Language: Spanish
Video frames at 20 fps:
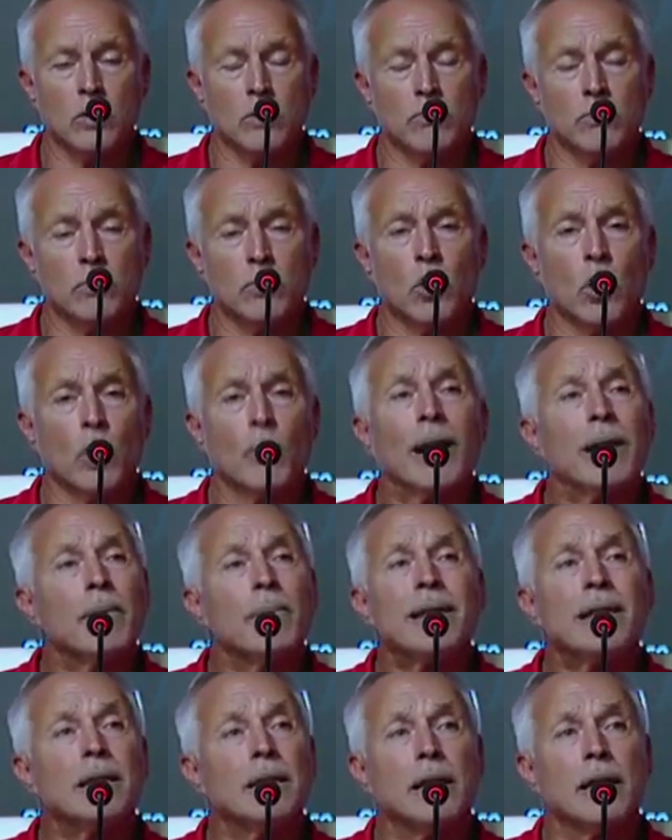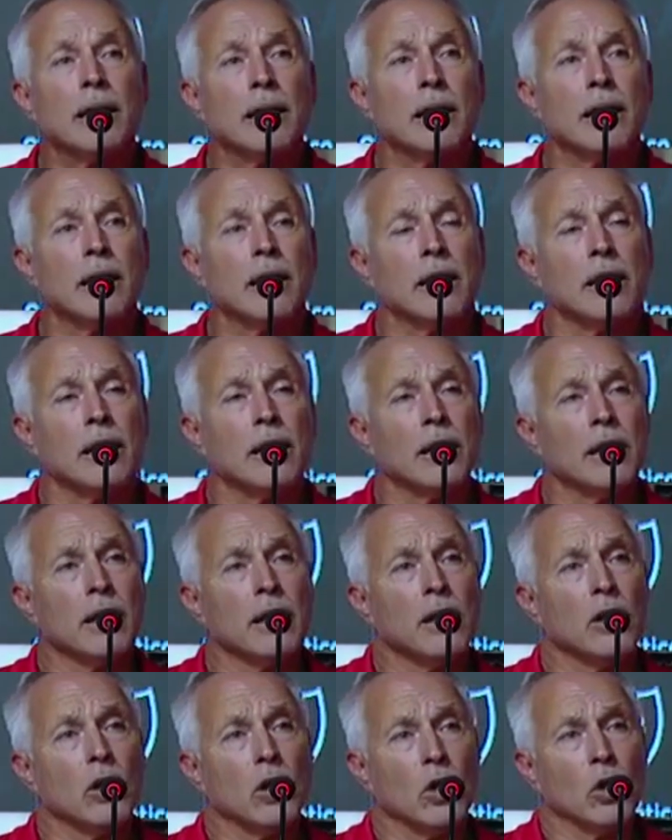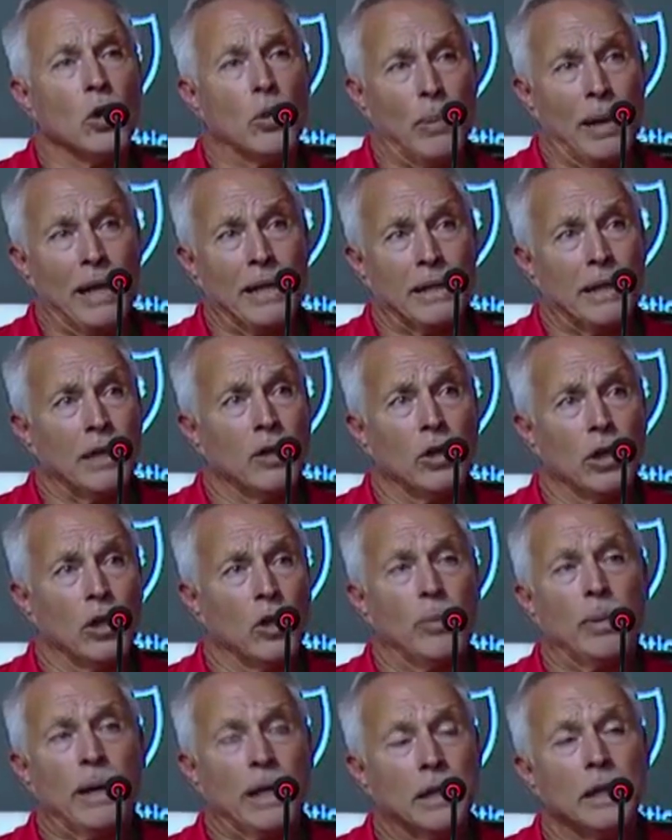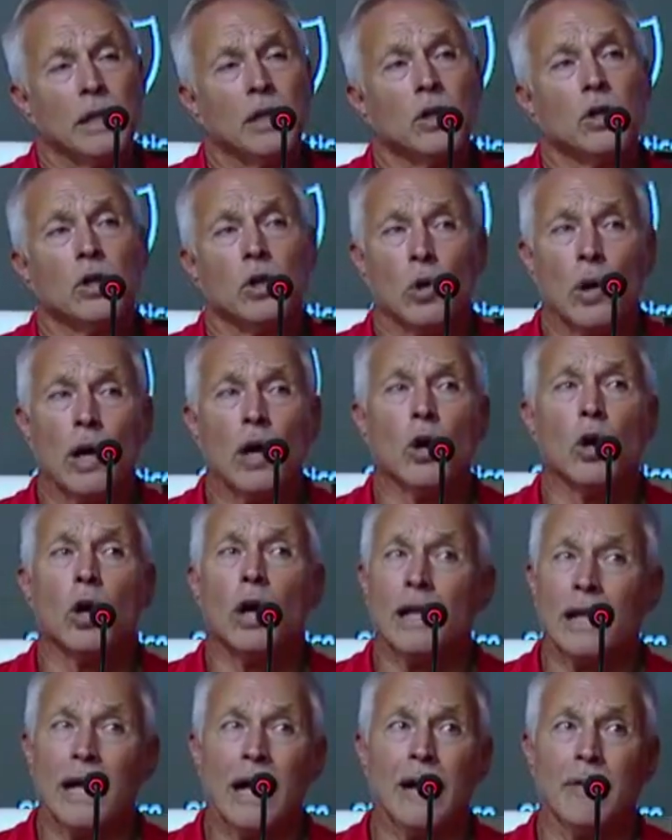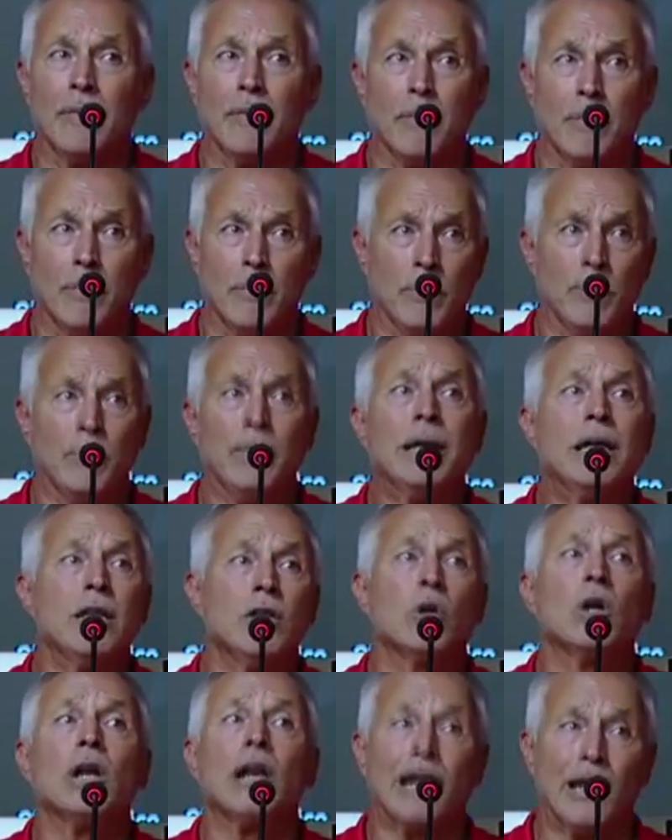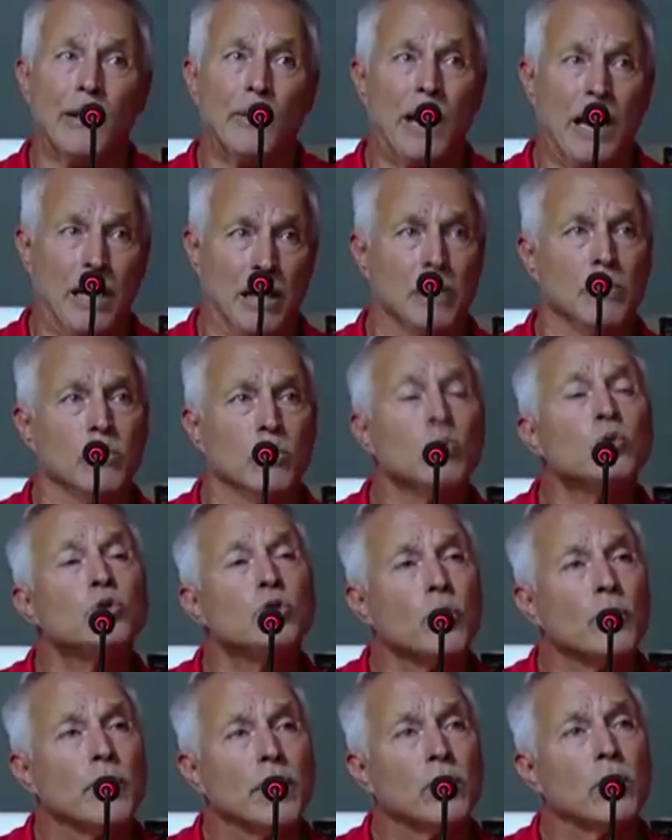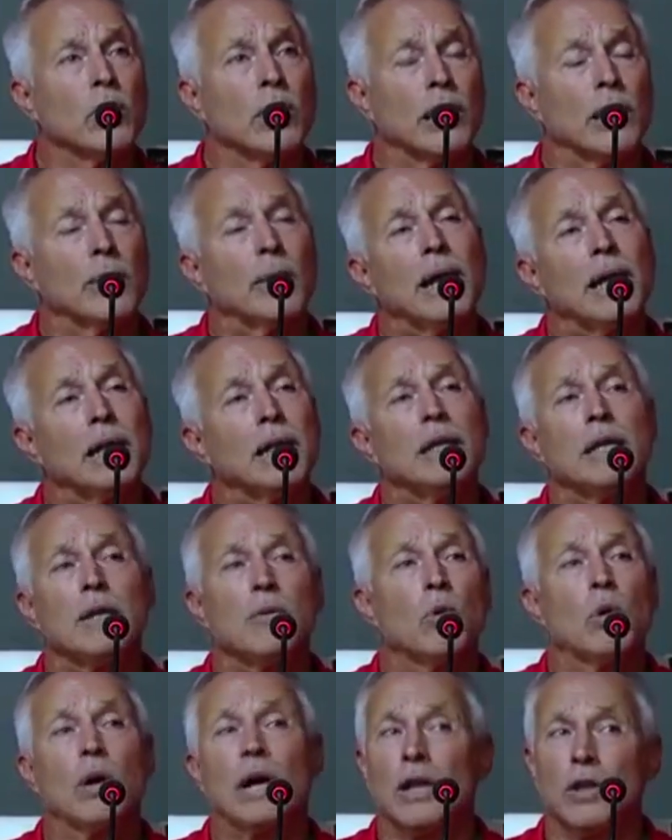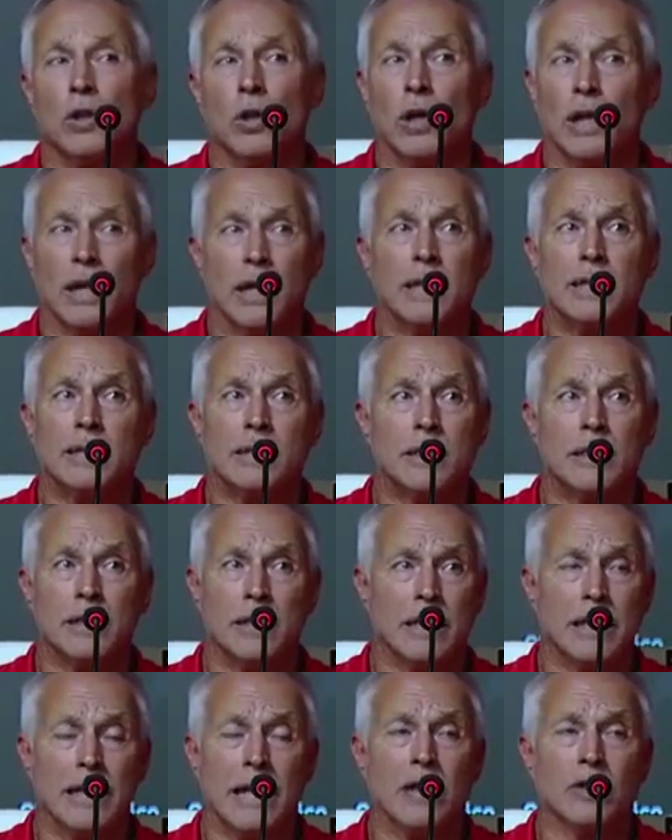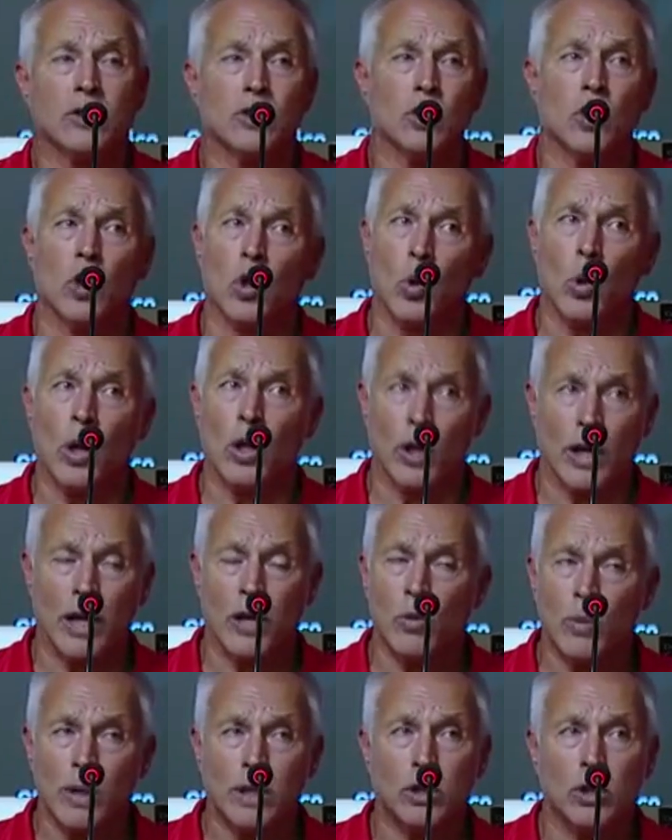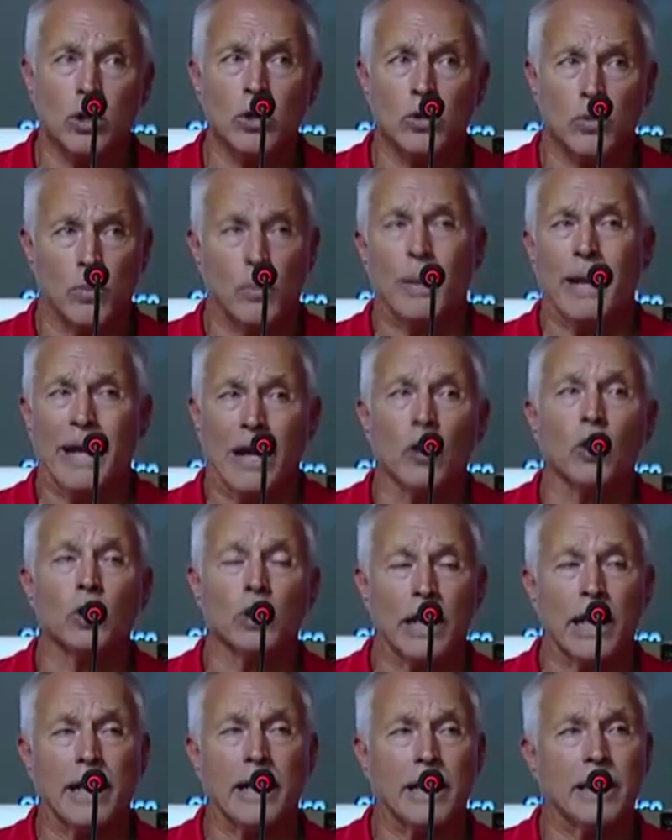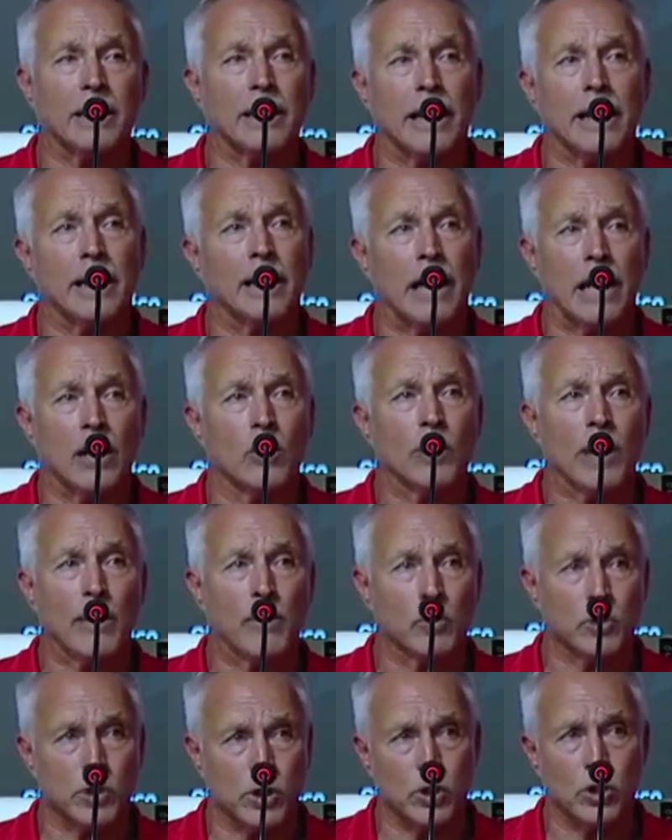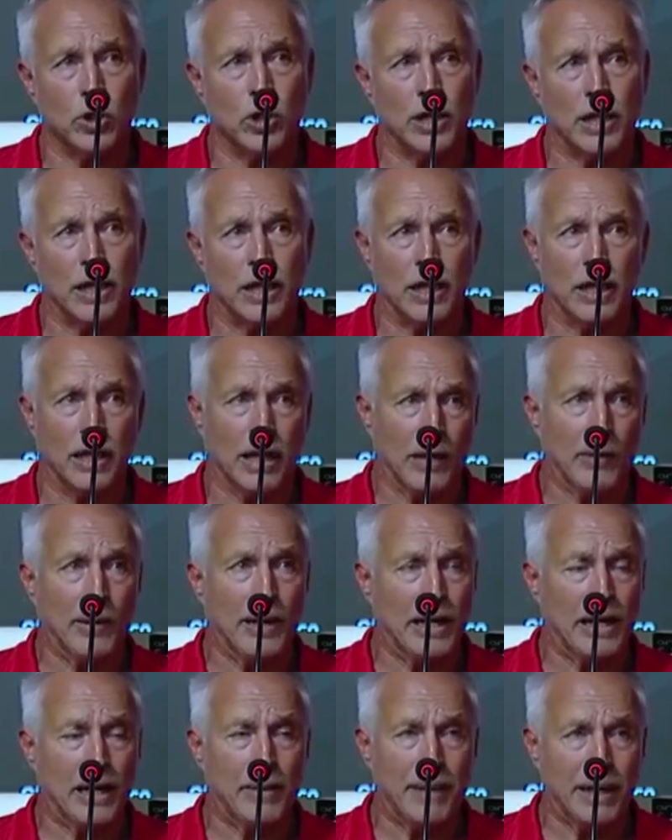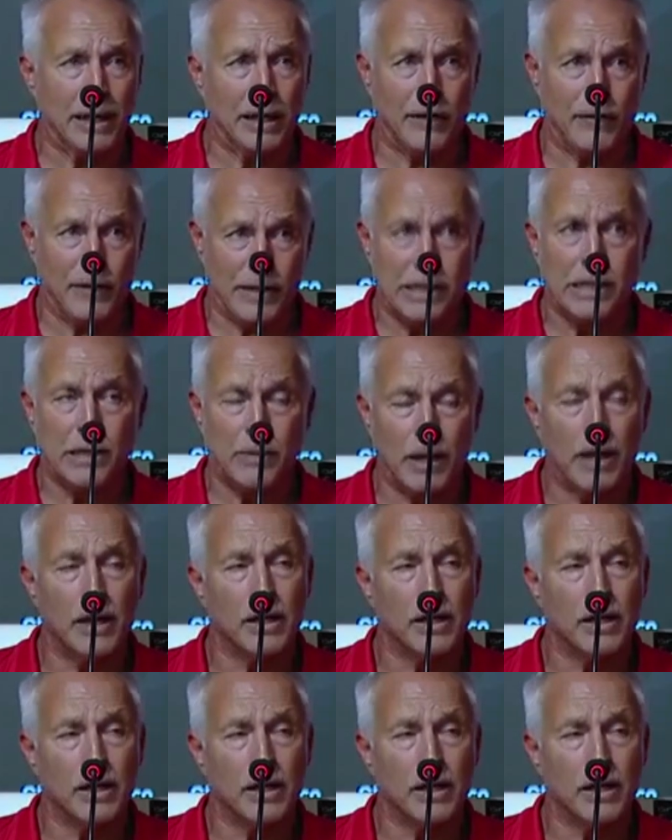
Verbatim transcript: Normalmente eh, los planteos de los partidos lo hago a, viendo el rival, mucho viendo el rival y buscándole los jugadores nuestros para contrarrestar algunas posiciones del rival en la parte defensiva.